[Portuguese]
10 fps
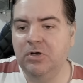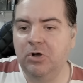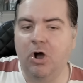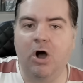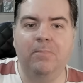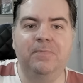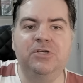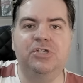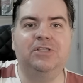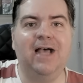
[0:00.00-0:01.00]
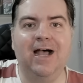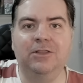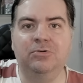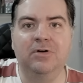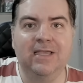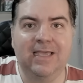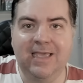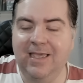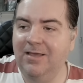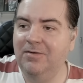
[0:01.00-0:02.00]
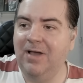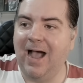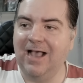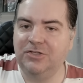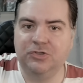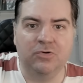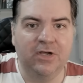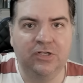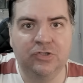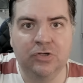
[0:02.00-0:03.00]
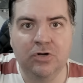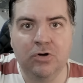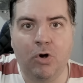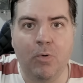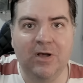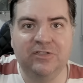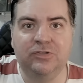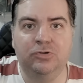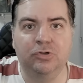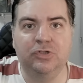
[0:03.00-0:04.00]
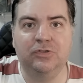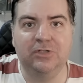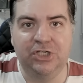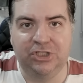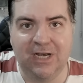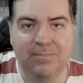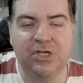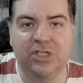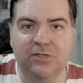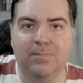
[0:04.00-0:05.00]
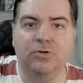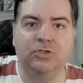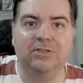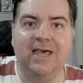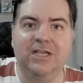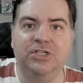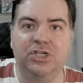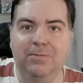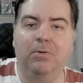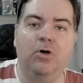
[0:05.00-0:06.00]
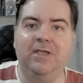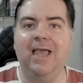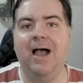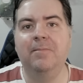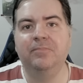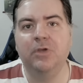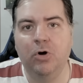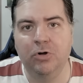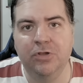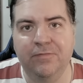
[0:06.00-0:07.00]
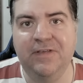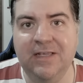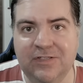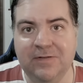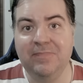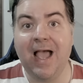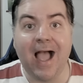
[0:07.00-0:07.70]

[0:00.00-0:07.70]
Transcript: golpe de Estado e ações como as dos extremistas bolsonaristas de bloquear rodovias.